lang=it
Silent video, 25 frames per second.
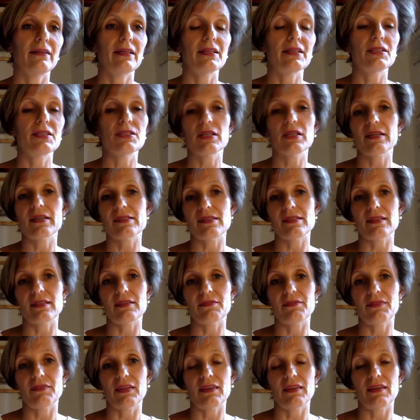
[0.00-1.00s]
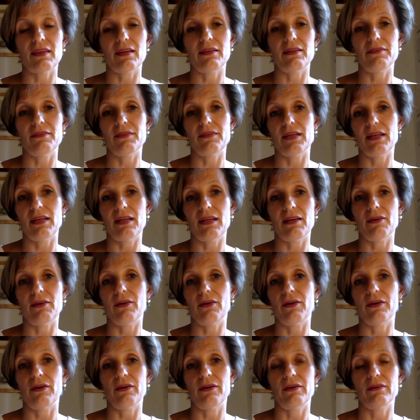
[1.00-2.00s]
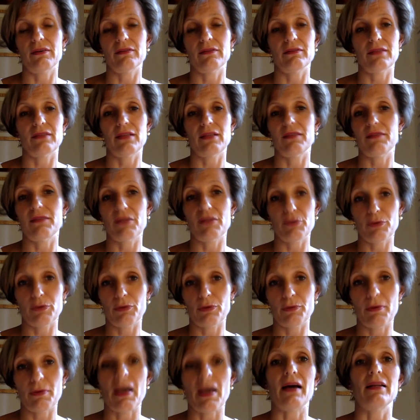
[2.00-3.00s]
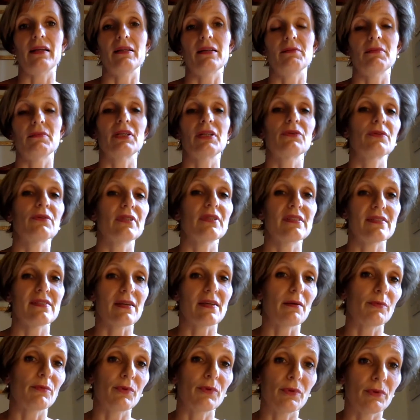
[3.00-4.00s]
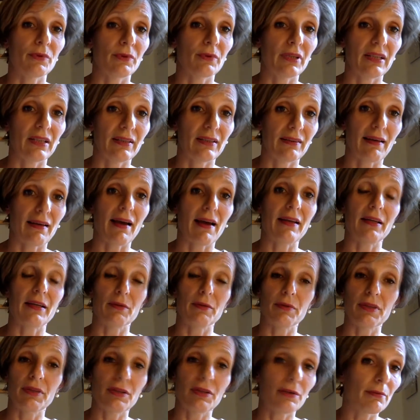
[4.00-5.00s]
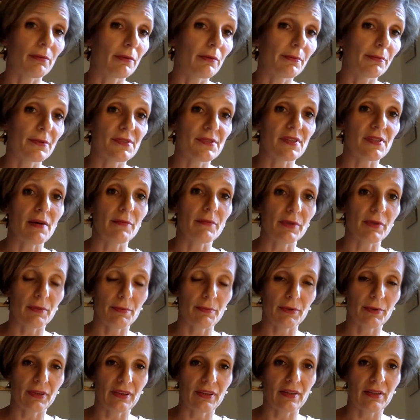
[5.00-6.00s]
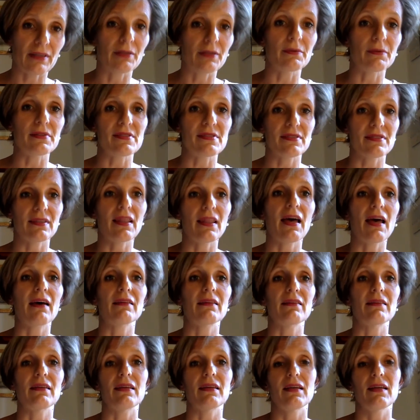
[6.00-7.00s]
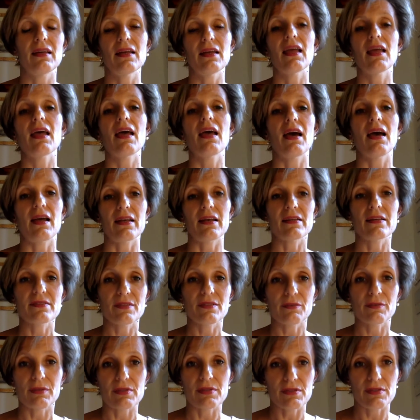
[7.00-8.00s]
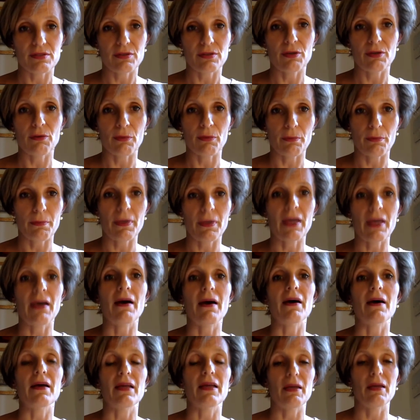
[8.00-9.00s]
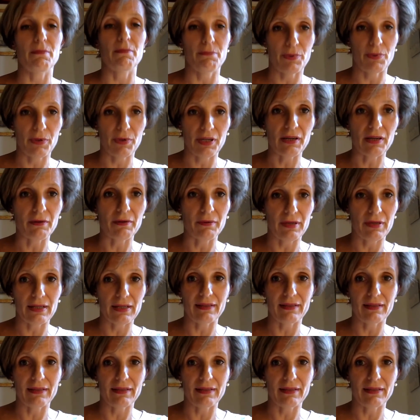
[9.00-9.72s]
ricerca è stata fatta a livello, a livello globale, ma noi siamo in Italia, quindi come possiamo riportare questi dati alla situazione europea e poi a quella